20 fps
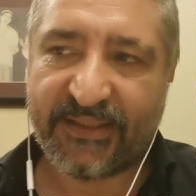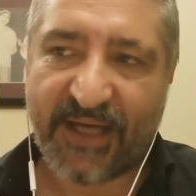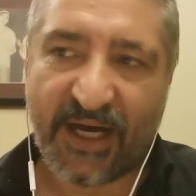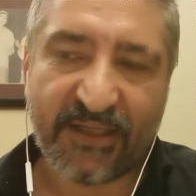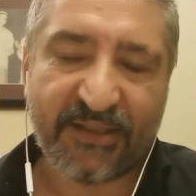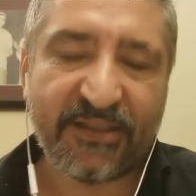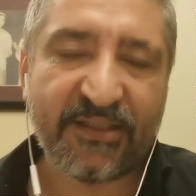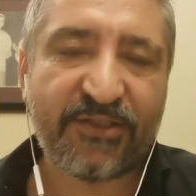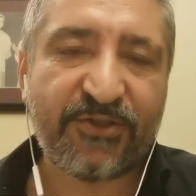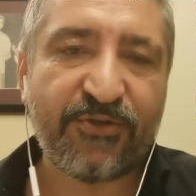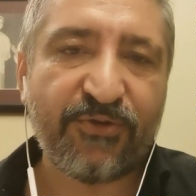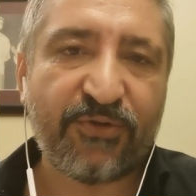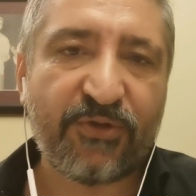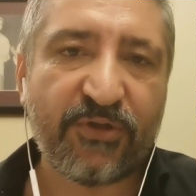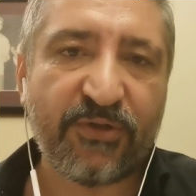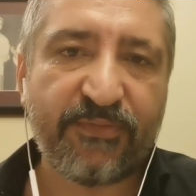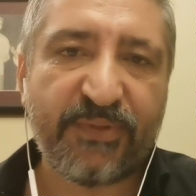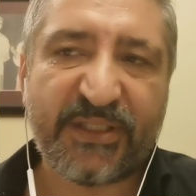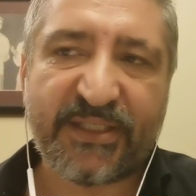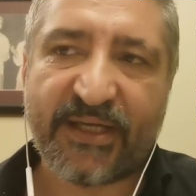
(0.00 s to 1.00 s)
Douglas
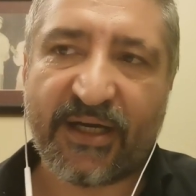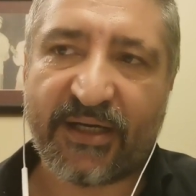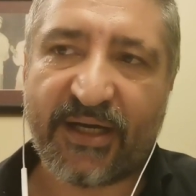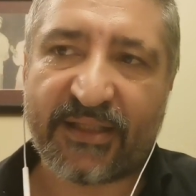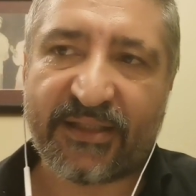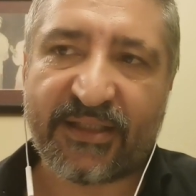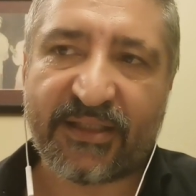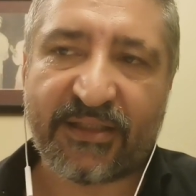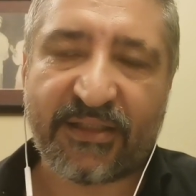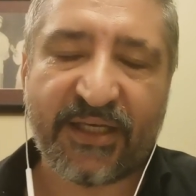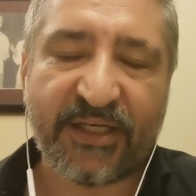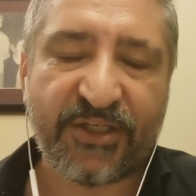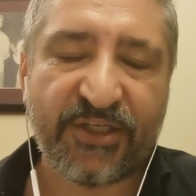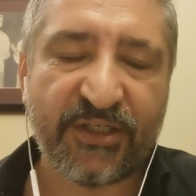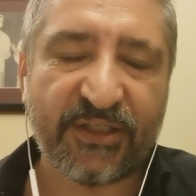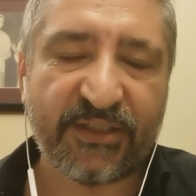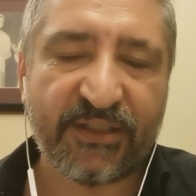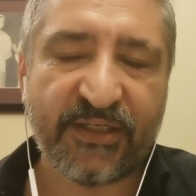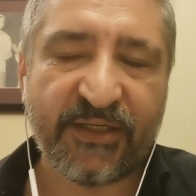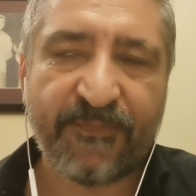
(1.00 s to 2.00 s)
çünkü bir sakatlık
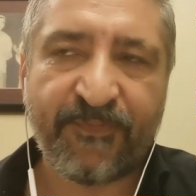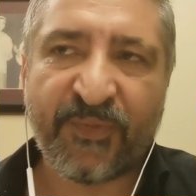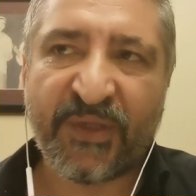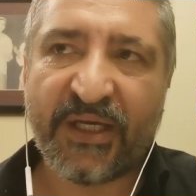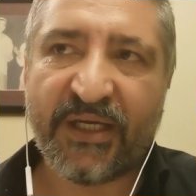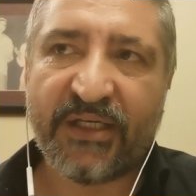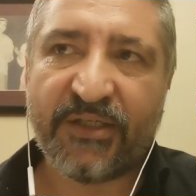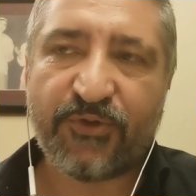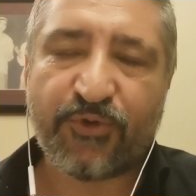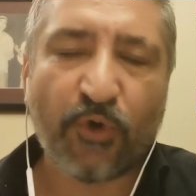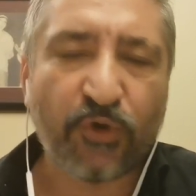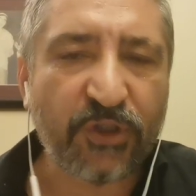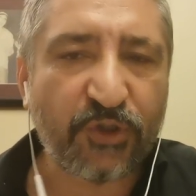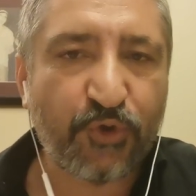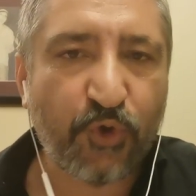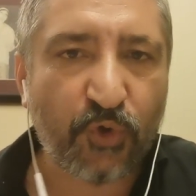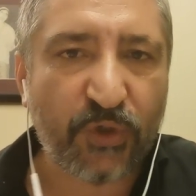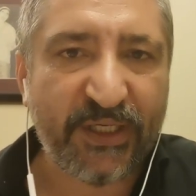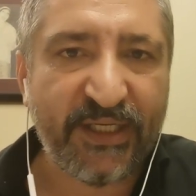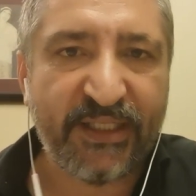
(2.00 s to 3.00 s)
geçirdi. O
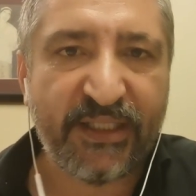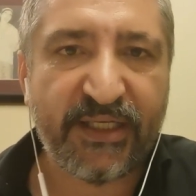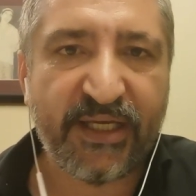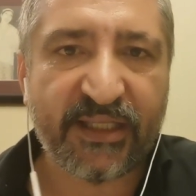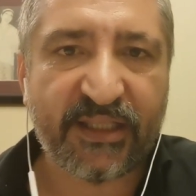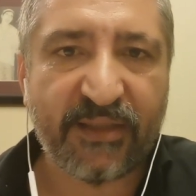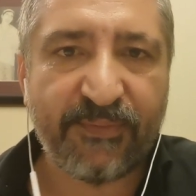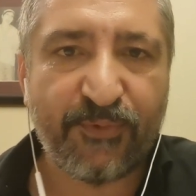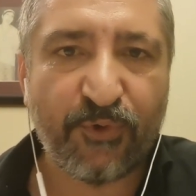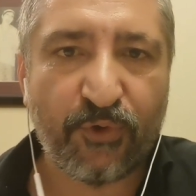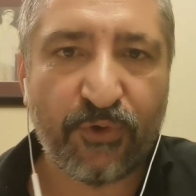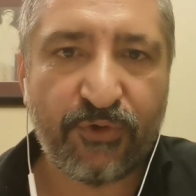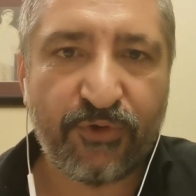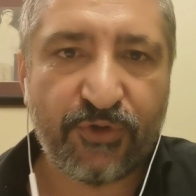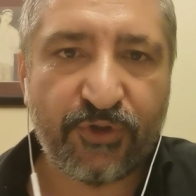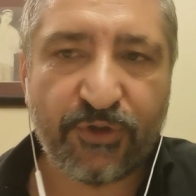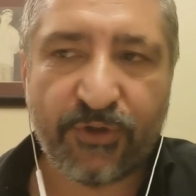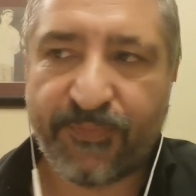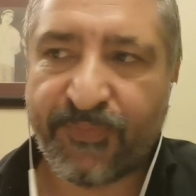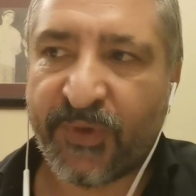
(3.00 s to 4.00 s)
da çok iyi niyetli bir
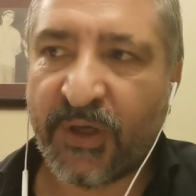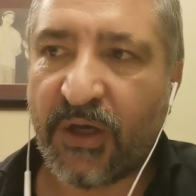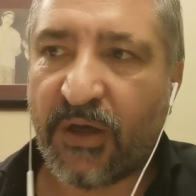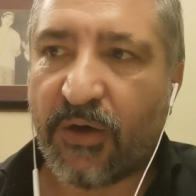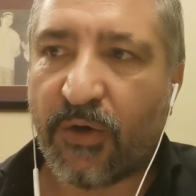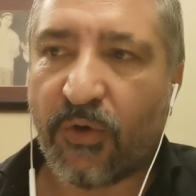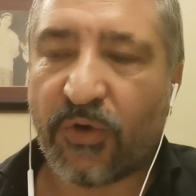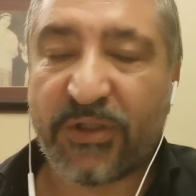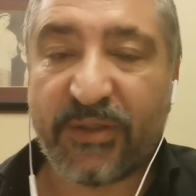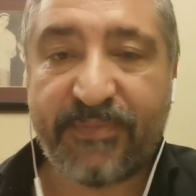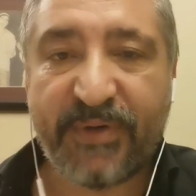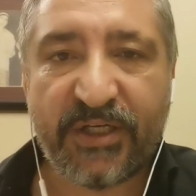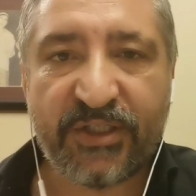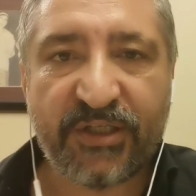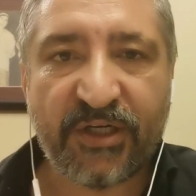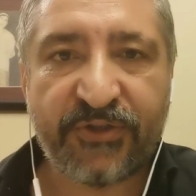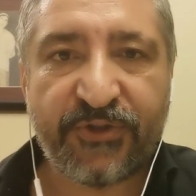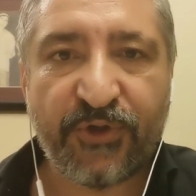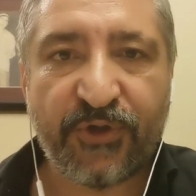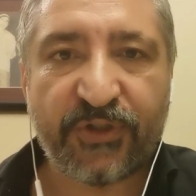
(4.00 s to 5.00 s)
oyuncu. O da
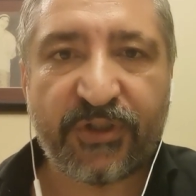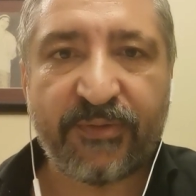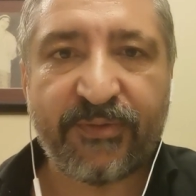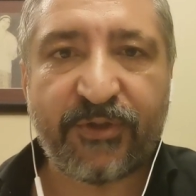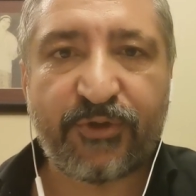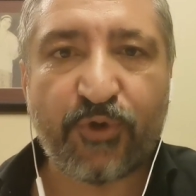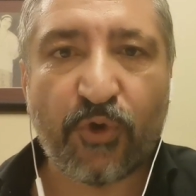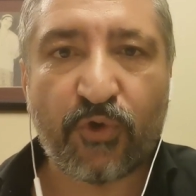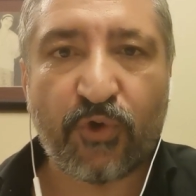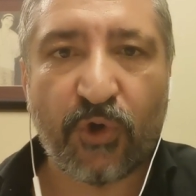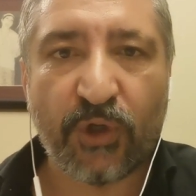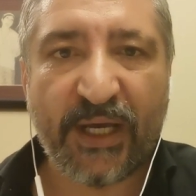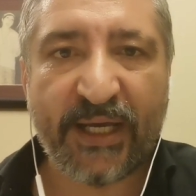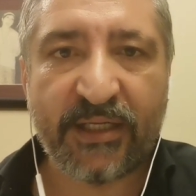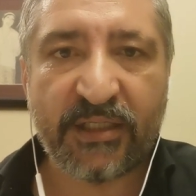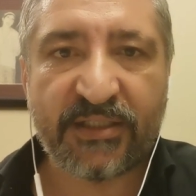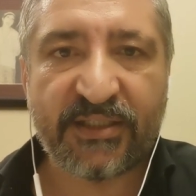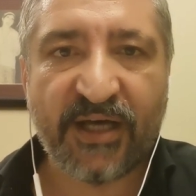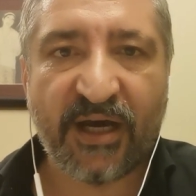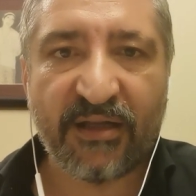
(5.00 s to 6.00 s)
Beşiktaş yönetimine çok
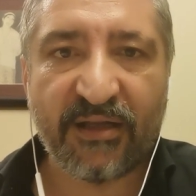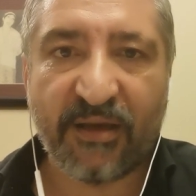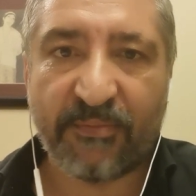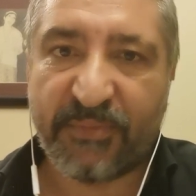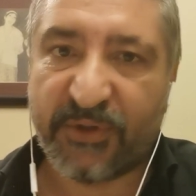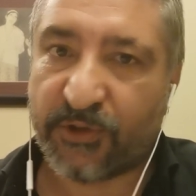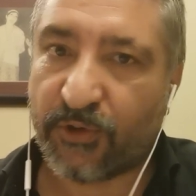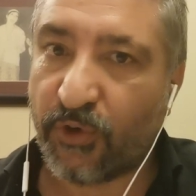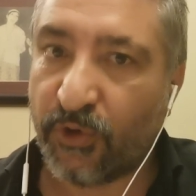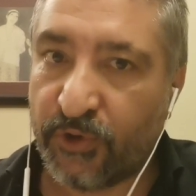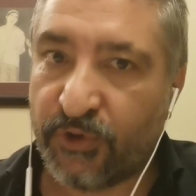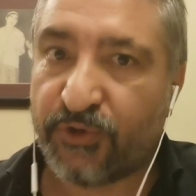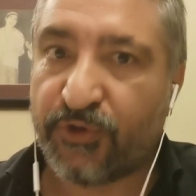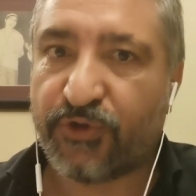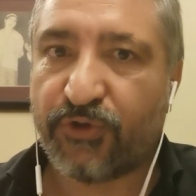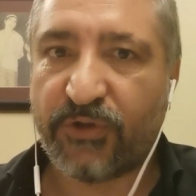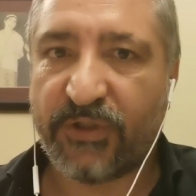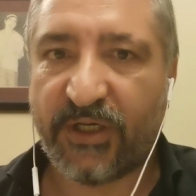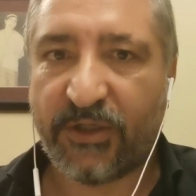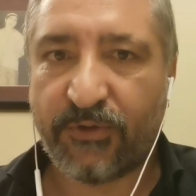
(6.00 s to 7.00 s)
kolaylık sağlayan bir
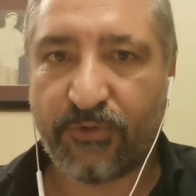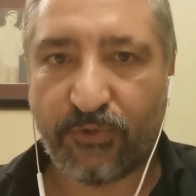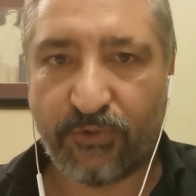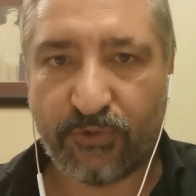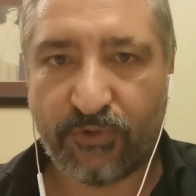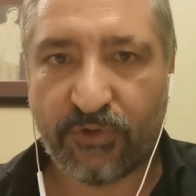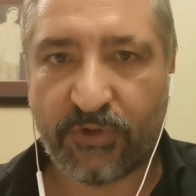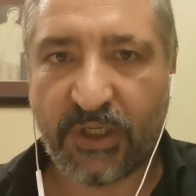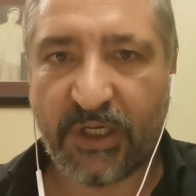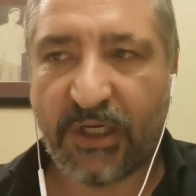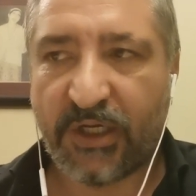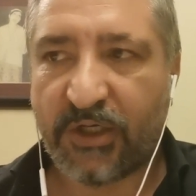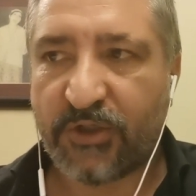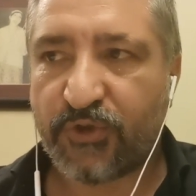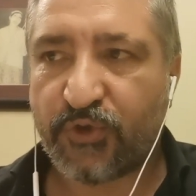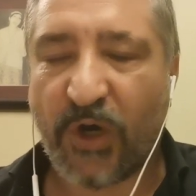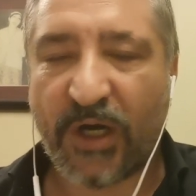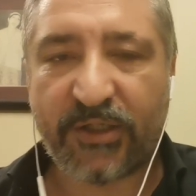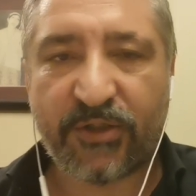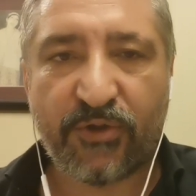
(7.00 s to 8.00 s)
oyuncu diye duyduk.
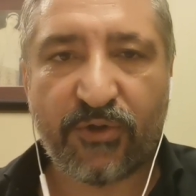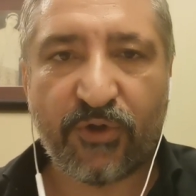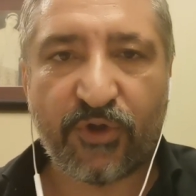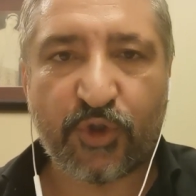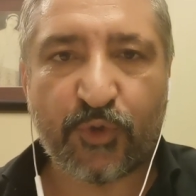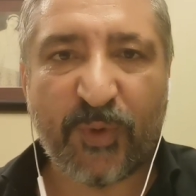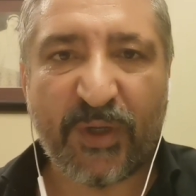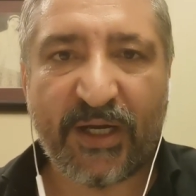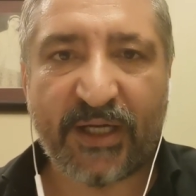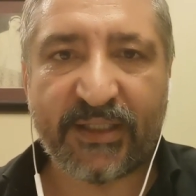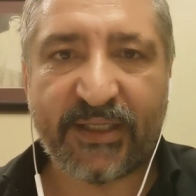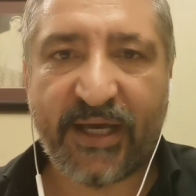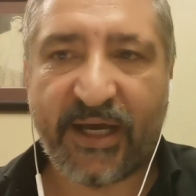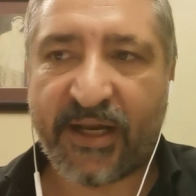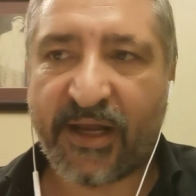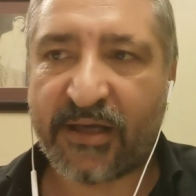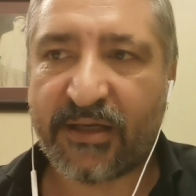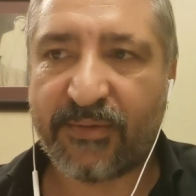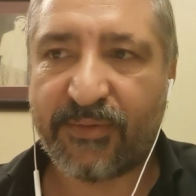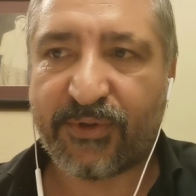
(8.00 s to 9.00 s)
Şu anki görüşmelerde
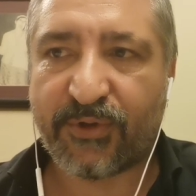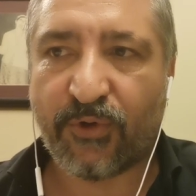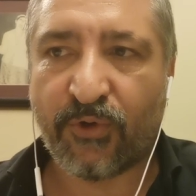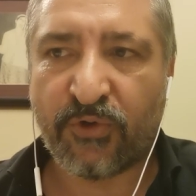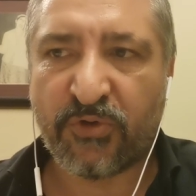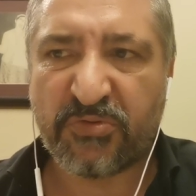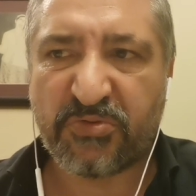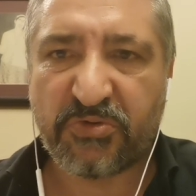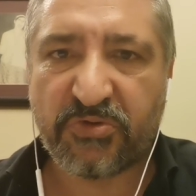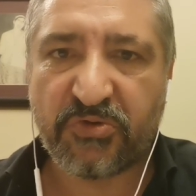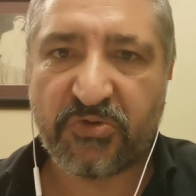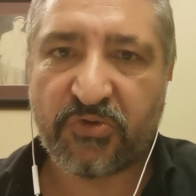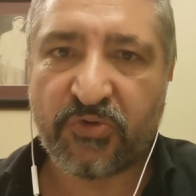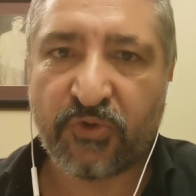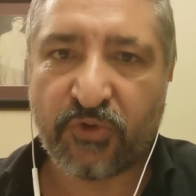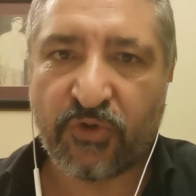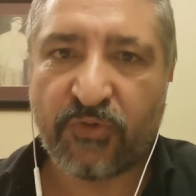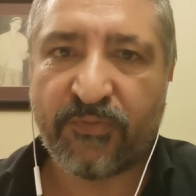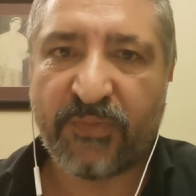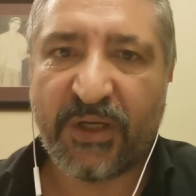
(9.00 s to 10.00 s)
herhangi bir
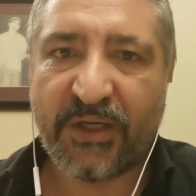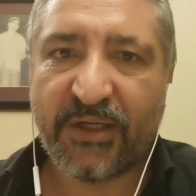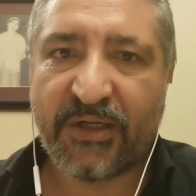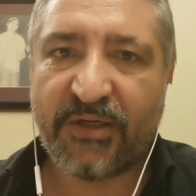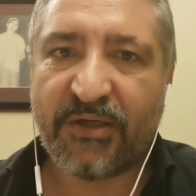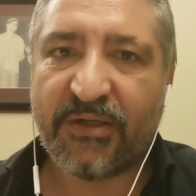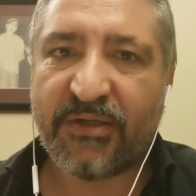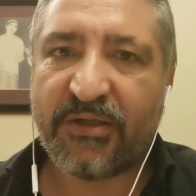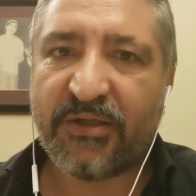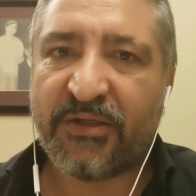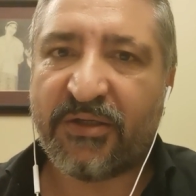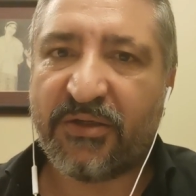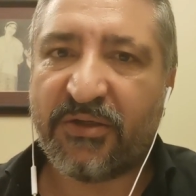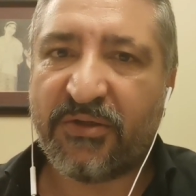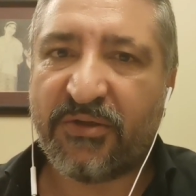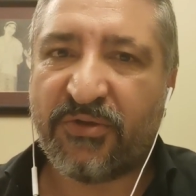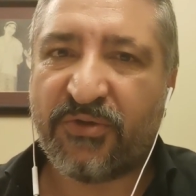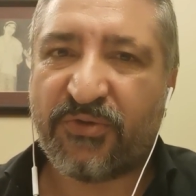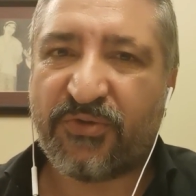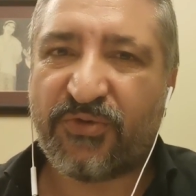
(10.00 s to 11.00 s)
olumsuz durum
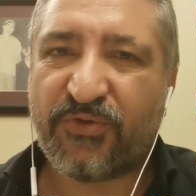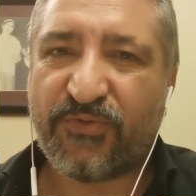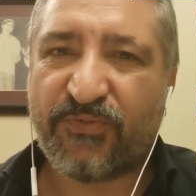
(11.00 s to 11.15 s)
e,